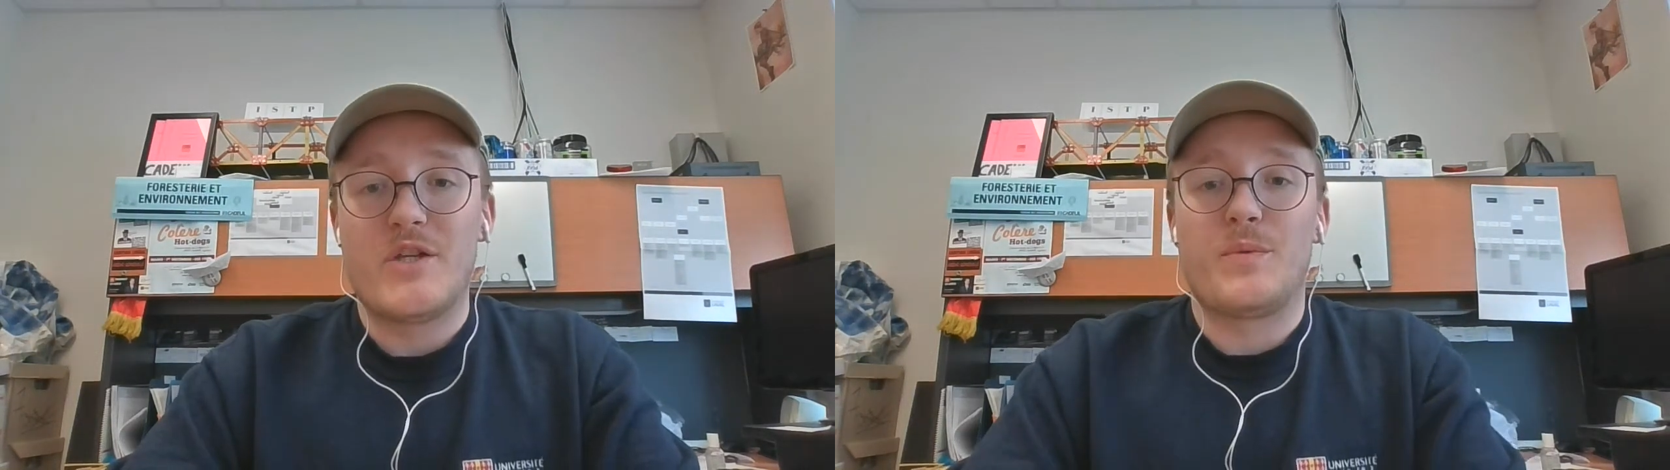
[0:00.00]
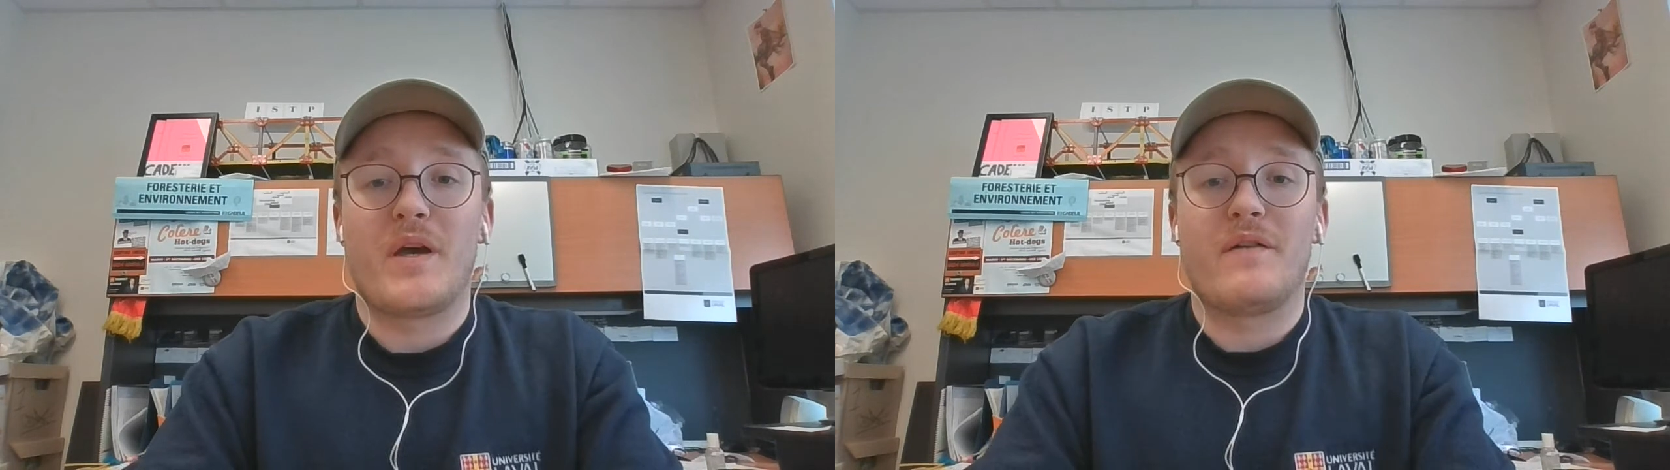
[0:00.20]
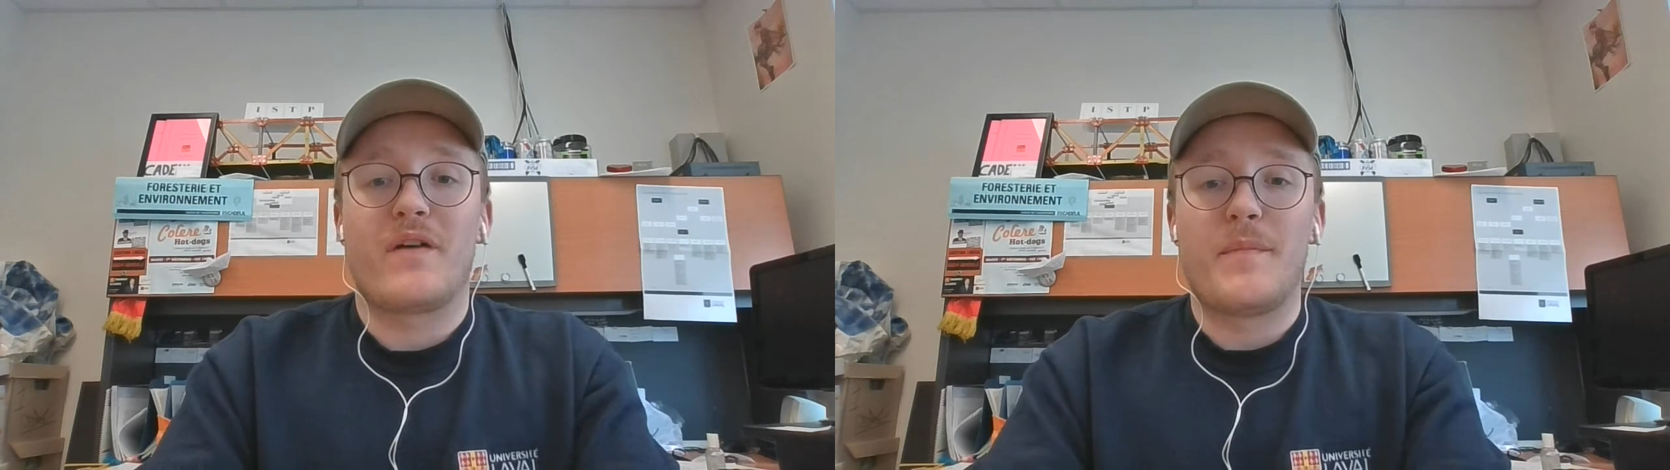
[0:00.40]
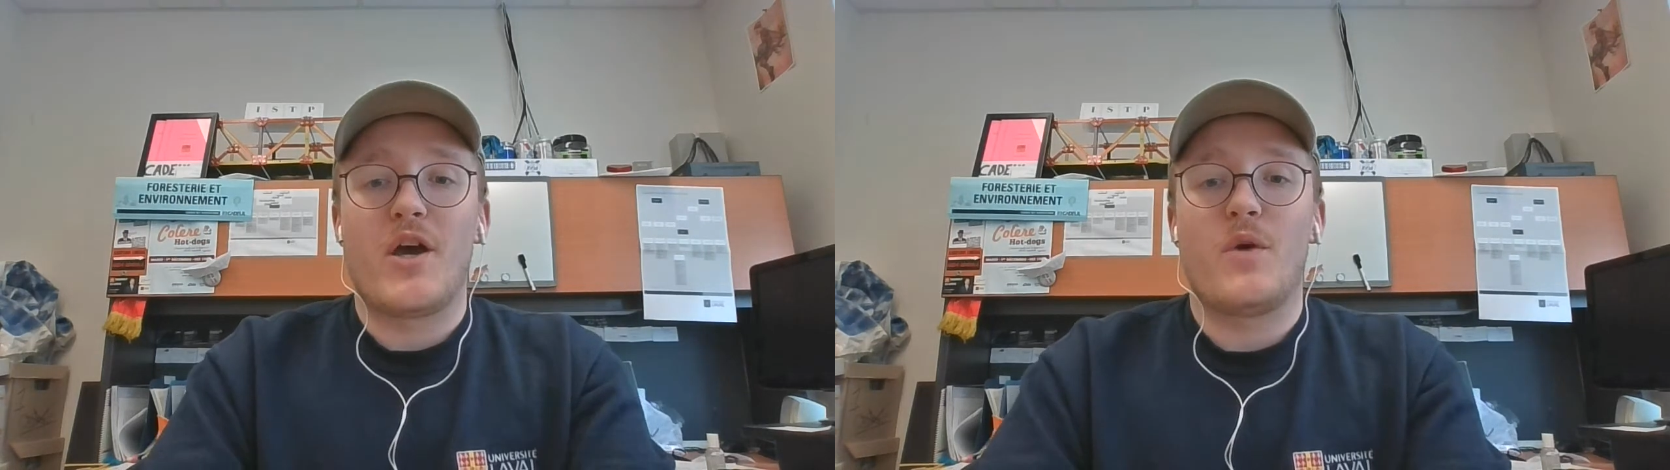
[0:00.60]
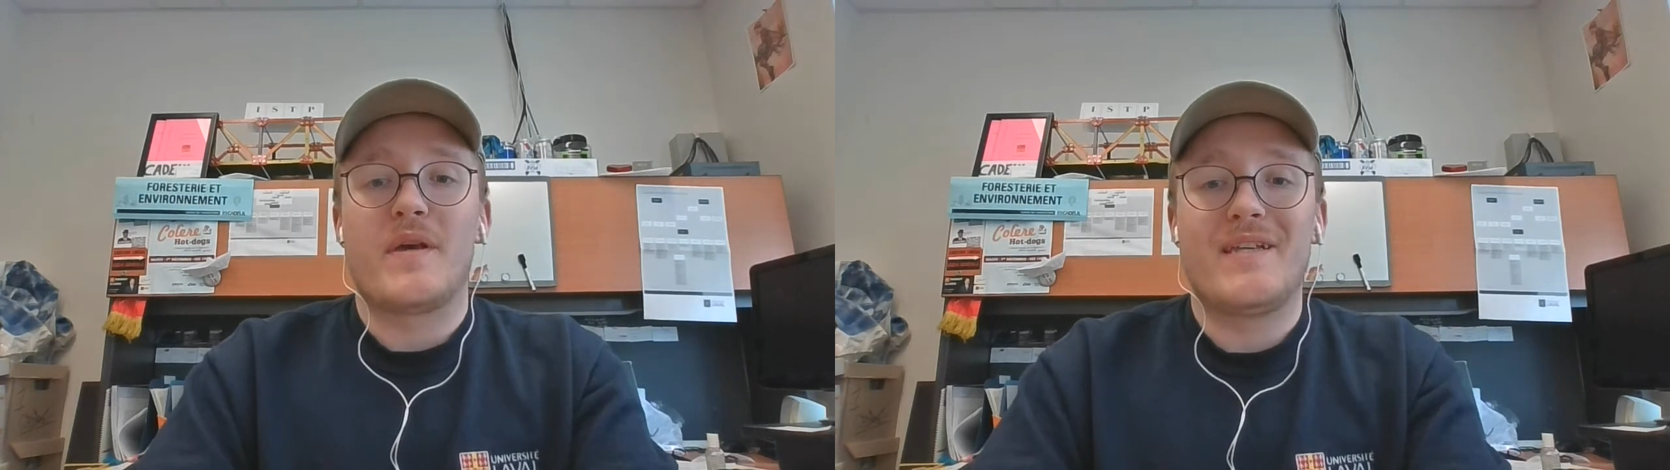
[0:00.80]
J'aimerais
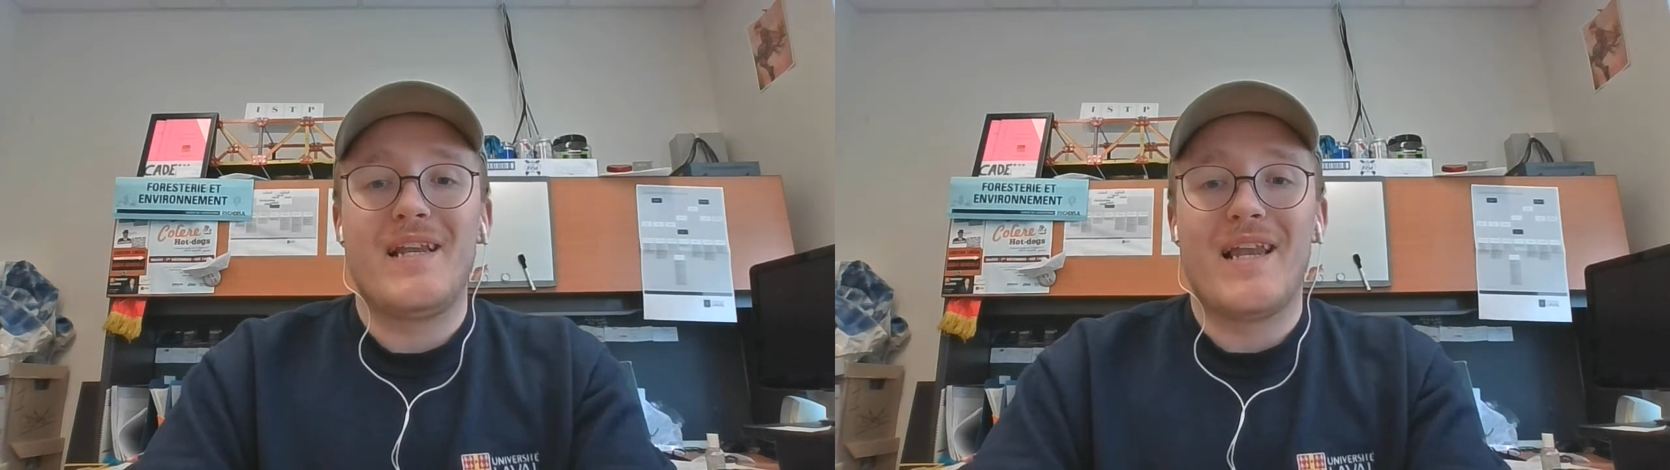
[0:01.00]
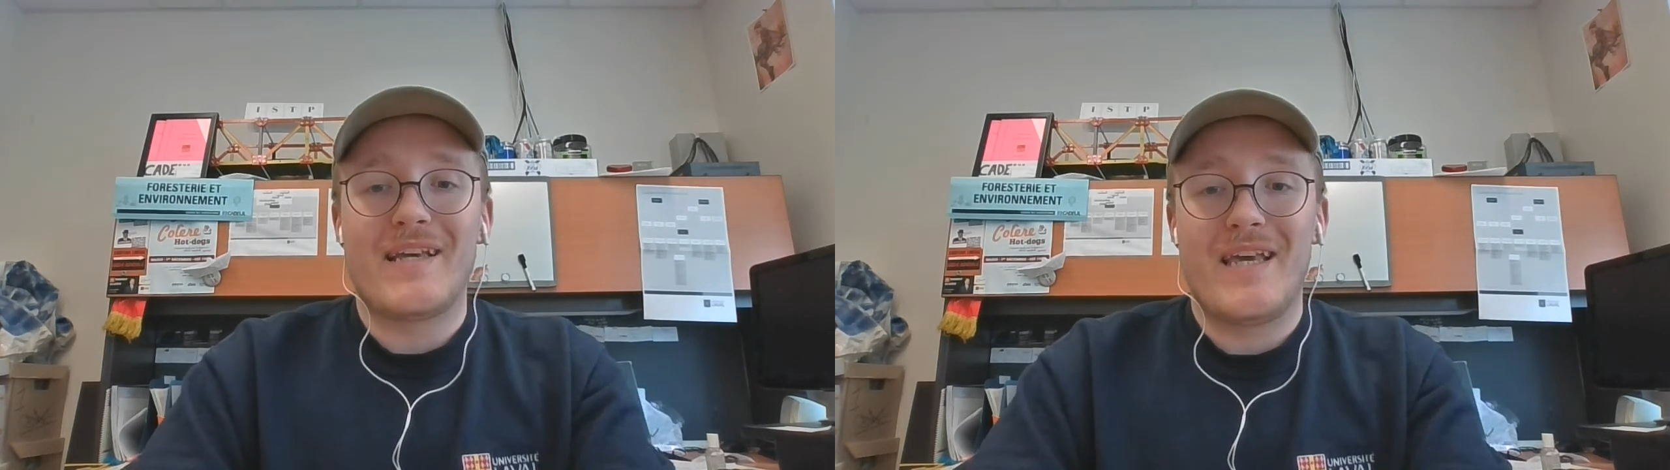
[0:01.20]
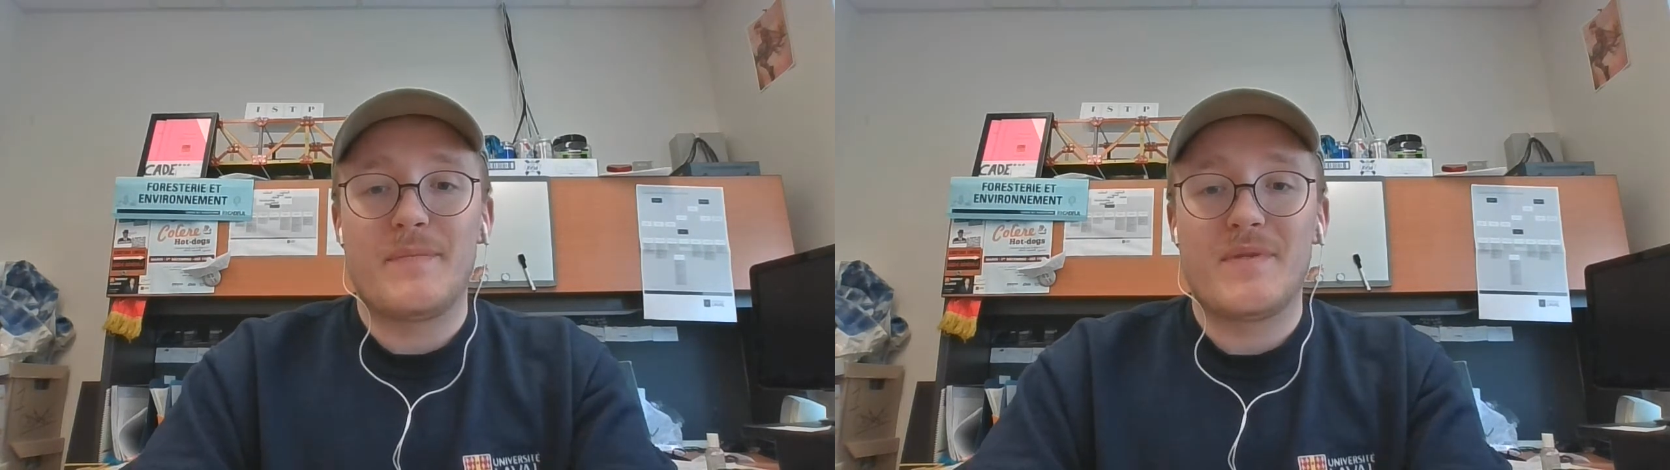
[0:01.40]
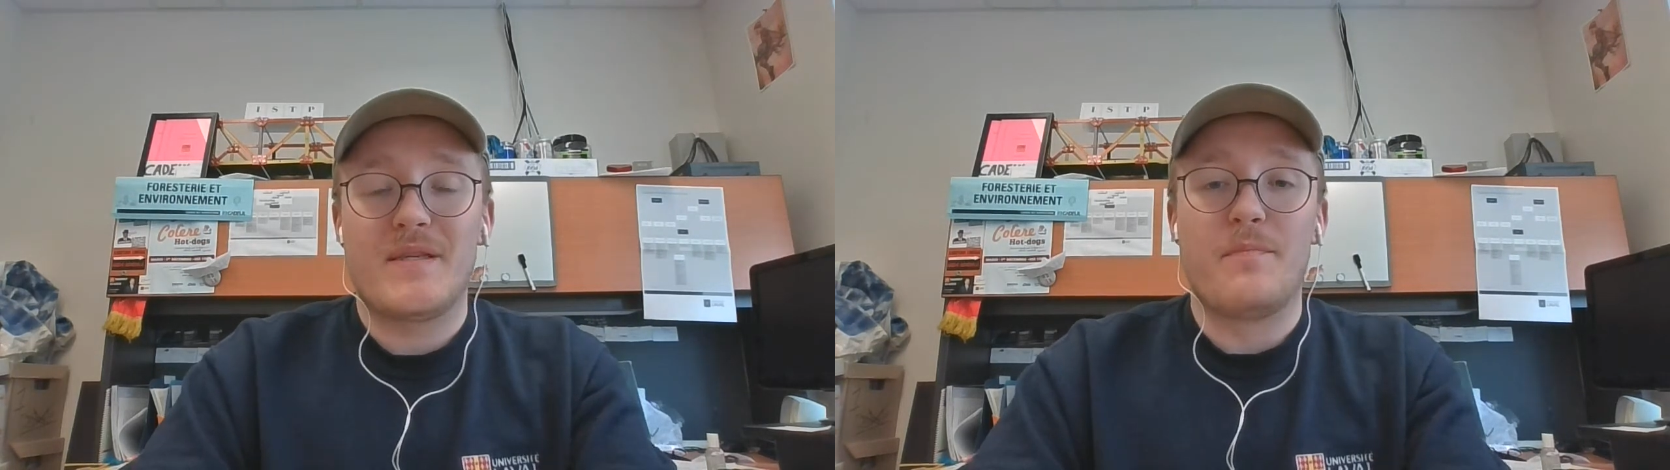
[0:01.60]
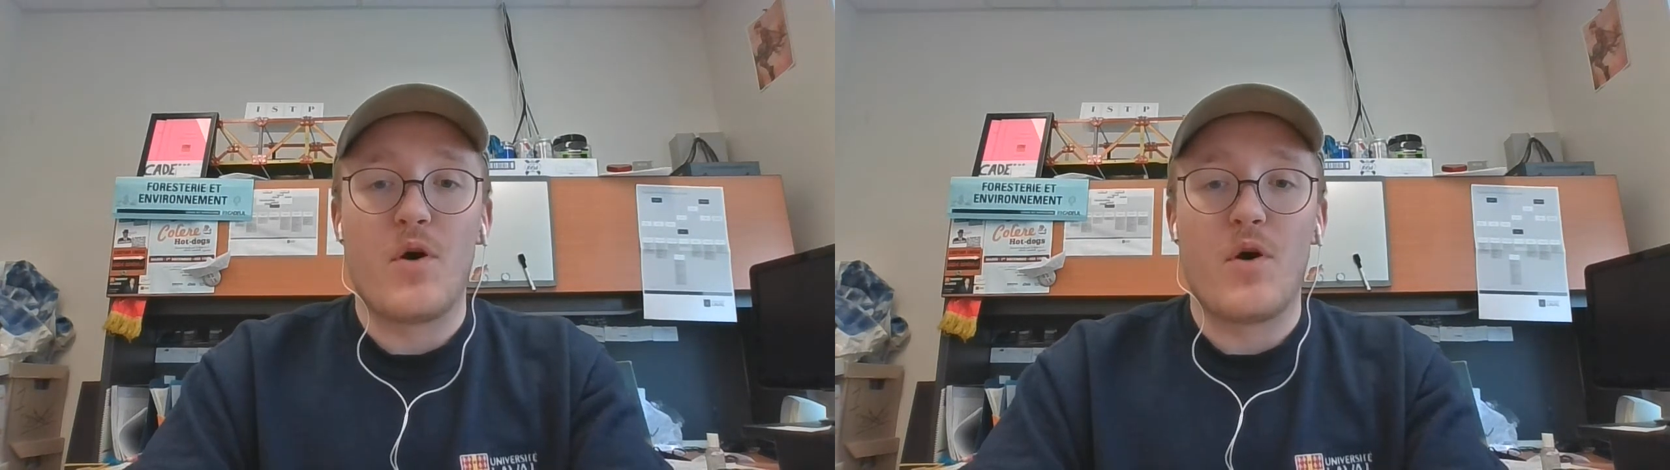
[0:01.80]
vraiment remercier l'ACAPS qui